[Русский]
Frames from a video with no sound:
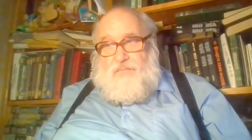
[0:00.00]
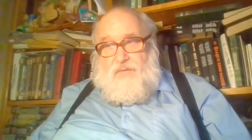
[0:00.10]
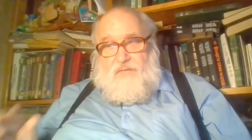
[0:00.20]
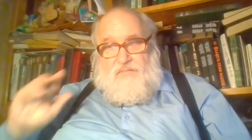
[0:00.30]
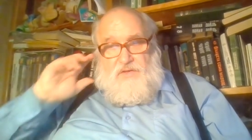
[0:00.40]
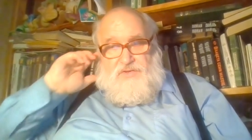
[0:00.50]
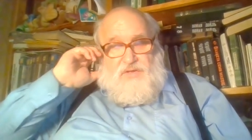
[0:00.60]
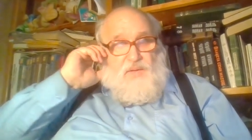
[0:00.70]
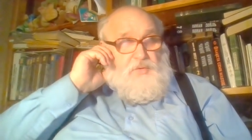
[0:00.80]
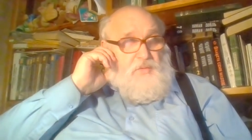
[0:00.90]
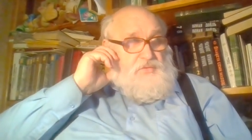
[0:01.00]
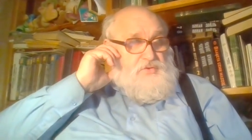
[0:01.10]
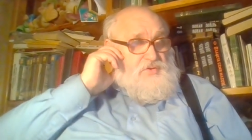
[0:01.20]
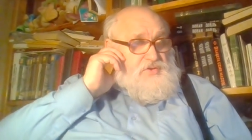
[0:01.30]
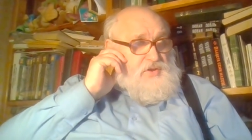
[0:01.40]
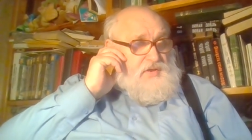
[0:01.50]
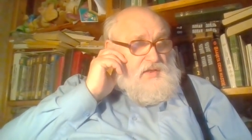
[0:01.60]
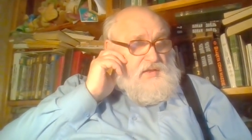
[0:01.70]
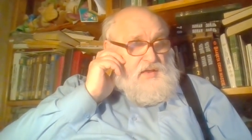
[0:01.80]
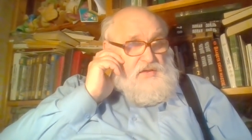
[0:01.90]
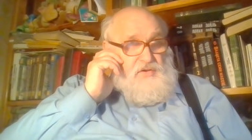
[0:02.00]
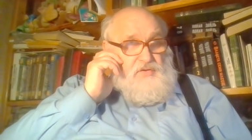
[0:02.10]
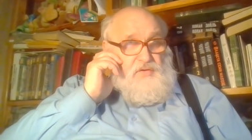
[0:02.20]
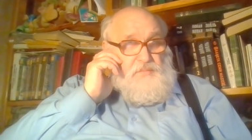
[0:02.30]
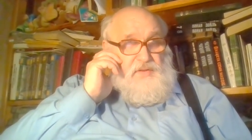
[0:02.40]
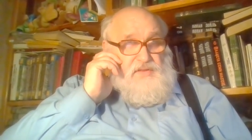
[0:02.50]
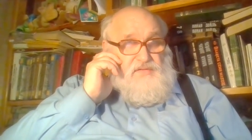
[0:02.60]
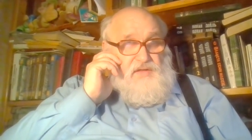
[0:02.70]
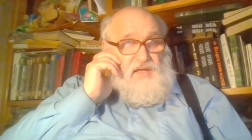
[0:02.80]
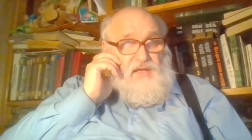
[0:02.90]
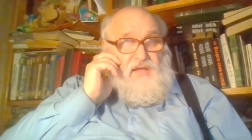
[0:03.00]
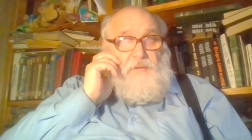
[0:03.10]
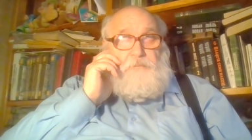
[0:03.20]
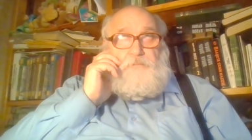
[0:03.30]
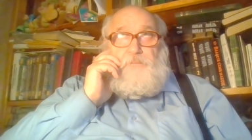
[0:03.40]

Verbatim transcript: Значит, я помню, еще читал я такое произведение